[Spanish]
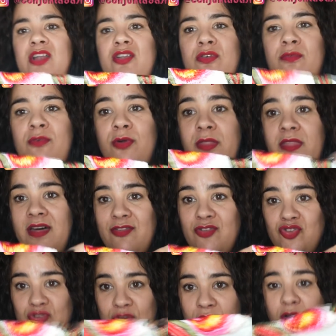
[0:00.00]
los
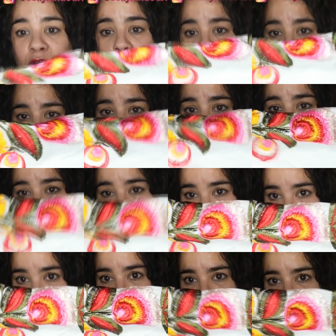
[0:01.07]
bordados son
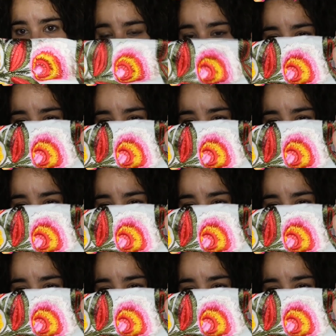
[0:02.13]
bordados